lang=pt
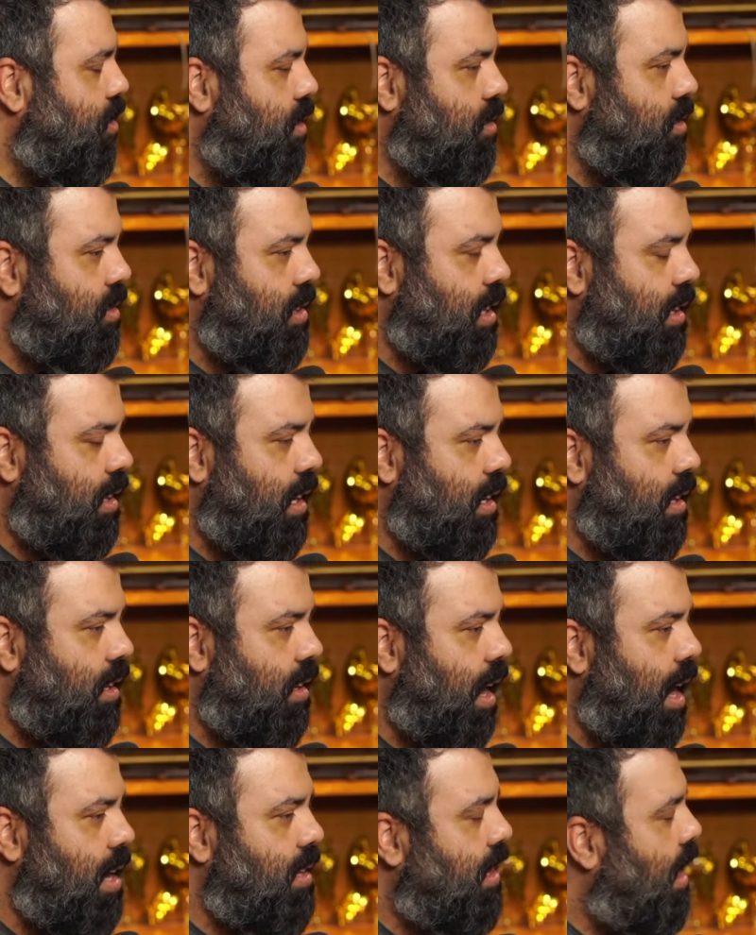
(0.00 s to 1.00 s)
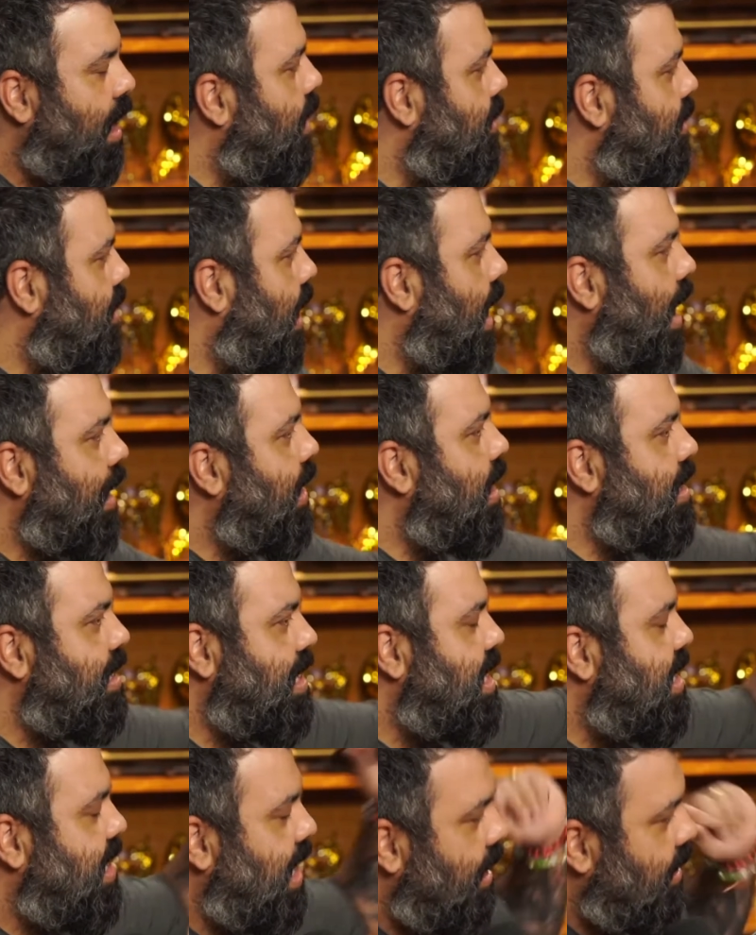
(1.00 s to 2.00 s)
não sei o quê. Aí tá, sei lá, aqui é
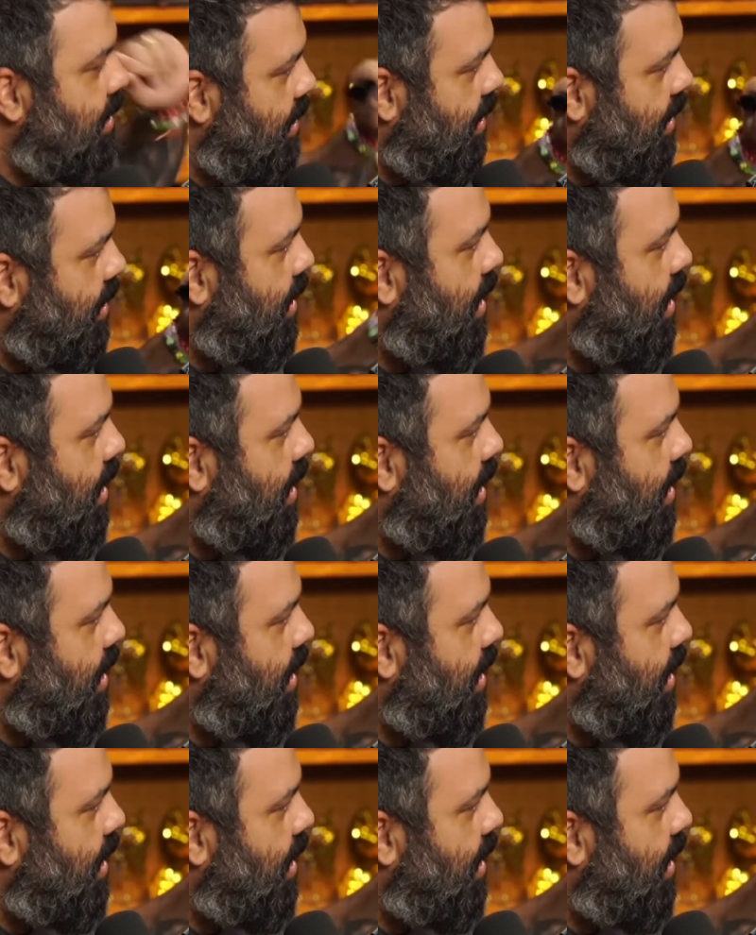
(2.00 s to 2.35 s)
60.